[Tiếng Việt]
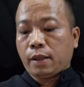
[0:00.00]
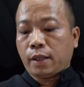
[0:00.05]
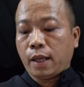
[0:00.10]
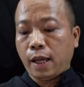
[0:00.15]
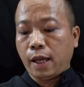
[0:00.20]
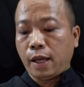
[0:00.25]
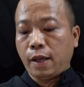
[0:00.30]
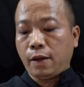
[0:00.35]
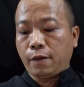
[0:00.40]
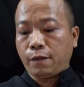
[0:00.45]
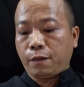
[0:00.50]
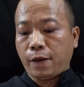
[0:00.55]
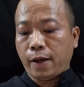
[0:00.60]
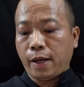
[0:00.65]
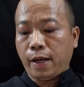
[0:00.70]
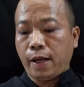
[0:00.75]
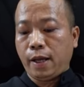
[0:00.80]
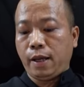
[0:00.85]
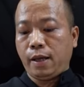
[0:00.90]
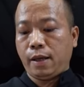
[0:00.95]
thị
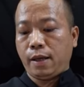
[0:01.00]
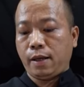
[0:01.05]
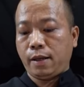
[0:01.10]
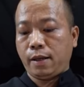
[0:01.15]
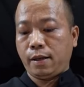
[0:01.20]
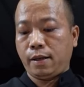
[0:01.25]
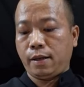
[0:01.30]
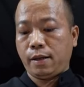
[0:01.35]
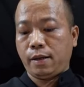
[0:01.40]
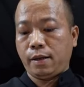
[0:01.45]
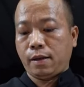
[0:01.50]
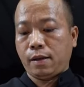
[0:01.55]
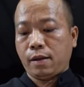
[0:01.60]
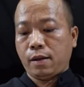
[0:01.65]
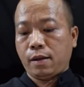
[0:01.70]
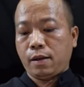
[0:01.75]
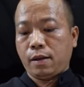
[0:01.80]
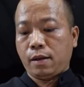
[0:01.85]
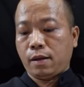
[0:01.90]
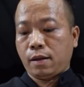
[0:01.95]
phi
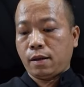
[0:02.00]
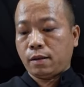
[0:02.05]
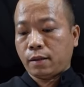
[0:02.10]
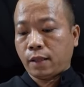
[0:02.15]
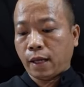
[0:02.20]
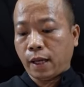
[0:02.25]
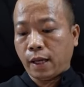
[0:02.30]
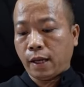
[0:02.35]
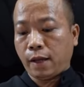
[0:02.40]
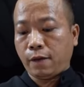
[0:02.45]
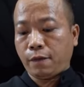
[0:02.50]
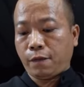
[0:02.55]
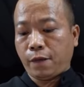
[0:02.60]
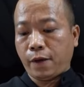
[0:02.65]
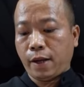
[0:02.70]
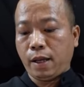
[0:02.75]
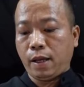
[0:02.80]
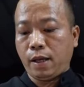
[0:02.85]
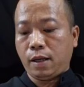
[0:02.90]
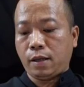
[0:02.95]
thị
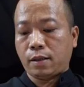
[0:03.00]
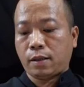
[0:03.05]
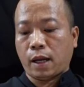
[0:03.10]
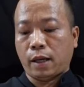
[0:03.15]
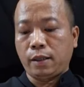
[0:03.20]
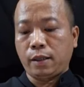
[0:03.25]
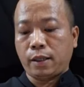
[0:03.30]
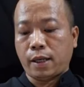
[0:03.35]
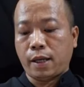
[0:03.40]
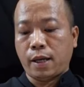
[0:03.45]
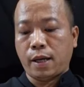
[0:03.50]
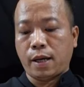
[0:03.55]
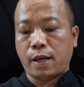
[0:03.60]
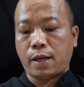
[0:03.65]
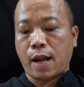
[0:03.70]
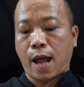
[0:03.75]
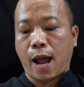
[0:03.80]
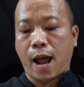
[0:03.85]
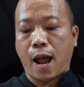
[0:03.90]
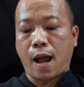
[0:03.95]
phi thân kia
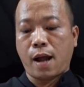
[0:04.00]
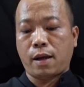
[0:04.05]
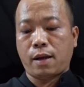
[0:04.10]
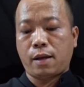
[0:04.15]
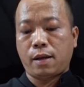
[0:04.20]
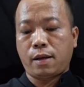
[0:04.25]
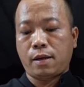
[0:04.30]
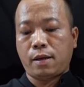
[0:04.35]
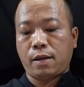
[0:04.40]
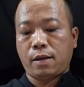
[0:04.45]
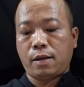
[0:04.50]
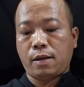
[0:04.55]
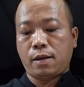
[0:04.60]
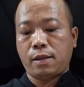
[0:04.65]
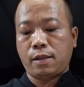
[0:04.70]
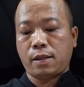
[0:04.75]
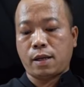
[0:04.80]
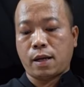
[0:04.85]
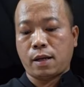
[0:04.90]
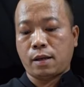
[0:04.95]
đã
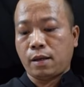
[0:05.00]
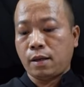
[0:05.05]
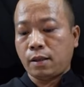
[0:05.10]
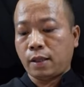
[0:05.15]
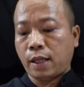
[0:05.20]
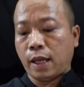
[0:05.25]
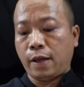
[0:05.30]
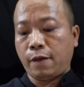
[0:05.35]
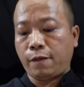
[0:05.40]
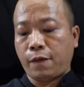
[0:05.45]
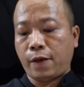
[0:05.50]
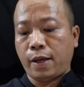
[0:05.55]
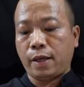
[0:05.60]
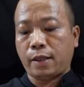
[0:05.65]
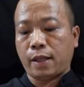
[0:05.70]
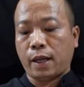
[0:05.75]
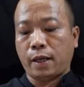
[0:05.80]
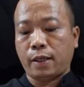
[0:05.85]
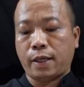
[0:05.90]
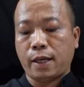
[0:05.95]
thị phi
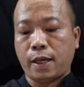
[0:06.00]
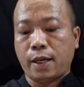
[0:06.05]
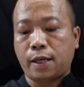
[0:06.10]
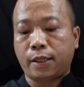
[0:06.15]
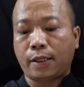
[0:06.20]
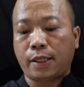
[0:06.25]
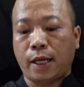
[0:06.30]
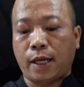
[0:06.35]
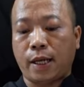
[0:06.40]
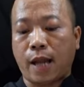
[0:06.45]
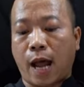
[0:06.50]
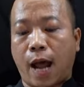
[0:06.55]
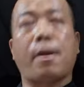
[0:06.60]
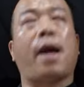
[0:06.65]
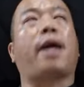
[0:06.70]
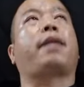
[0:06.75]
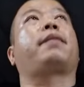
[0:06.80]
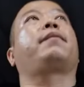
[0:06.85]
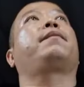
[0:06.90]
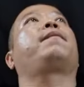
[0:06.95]
thân kia chi đã
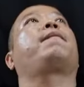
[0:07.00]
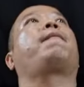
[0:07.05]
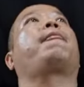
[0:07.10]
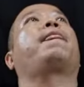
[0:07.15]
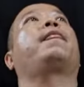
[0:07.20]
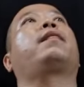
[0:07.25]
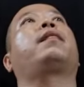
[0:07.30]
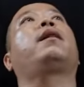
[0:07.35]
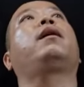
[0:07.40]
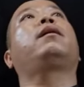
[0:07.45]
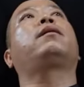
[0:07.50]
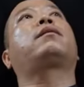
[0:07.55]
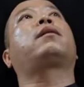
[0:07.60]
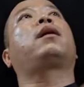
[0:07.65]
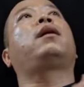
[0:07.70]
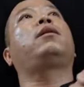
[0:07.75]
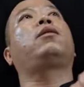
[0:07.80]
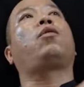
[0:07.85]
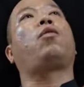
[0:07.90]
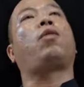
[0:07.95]
mệt tức
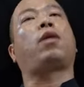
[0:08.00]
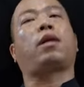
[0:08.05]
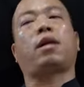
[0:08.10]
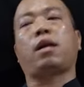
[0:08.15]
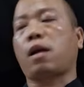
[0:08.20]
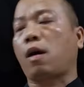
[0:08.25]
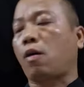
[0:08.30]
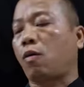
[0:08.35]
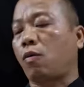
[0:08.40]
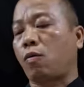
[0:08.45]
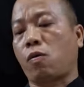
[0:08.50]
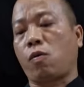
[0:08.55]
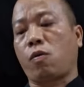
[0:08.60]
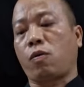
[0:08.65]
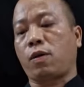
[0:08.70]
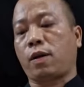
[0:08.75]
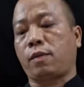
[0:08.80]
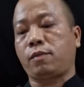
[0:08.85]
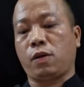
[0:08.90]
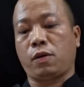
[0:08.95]
thân con đã đau khổ
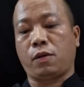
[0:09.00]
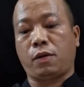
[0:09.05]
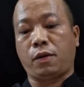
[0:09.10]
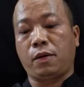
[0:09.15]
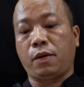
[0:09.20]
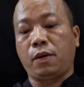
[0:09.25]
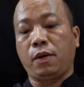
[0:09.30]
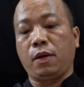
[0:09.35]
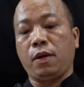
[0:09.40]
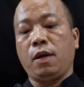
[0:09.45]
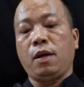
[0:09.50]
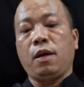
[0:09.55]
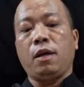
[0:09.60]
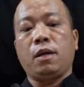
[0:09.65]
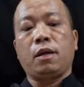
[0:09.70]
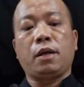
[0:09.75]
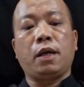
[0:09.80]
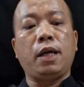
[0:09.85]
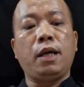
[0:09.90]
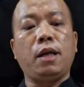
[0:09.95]
lắm rồi
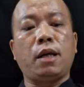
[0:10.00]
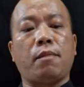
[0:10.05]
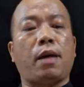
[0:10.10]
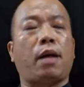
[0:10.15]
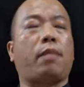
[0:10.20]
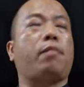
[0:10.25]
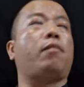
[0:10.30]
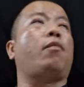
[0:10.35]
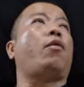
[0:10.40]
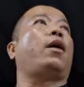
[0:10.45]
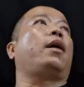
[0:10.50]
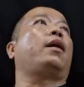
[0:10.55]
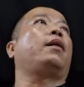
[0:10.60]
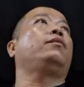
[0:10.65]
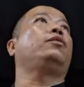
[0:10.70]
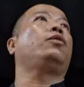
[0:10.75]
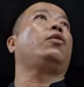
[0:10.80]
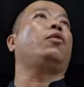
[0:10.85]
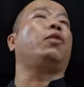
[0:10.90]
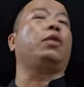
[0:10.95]
nghĩ là mệt mỏi lắm
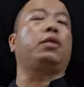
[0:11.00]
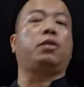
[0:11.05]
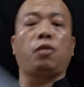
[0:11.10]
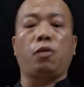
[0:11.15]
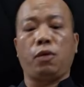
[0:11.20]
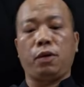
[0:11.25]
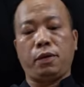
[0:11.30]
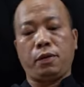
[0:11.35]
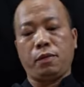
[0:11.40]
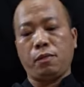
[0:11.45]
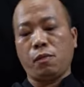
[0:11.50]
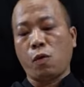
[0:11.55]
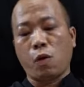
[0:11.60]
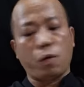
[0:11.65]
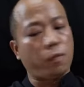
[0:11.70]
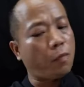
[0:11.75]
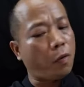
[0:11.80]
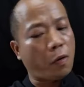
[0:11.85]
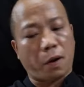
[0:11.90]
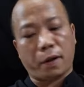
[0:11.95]
rồi thôi
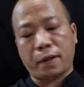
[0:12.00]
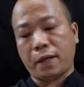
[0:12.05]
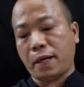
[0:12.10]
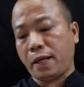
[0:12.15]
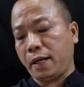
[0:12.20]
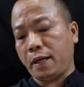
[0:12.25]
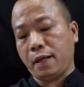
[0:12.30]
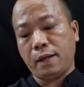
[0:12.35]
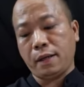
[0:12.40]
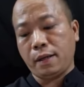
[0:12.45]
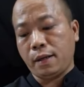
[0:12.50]
buông bỏ đi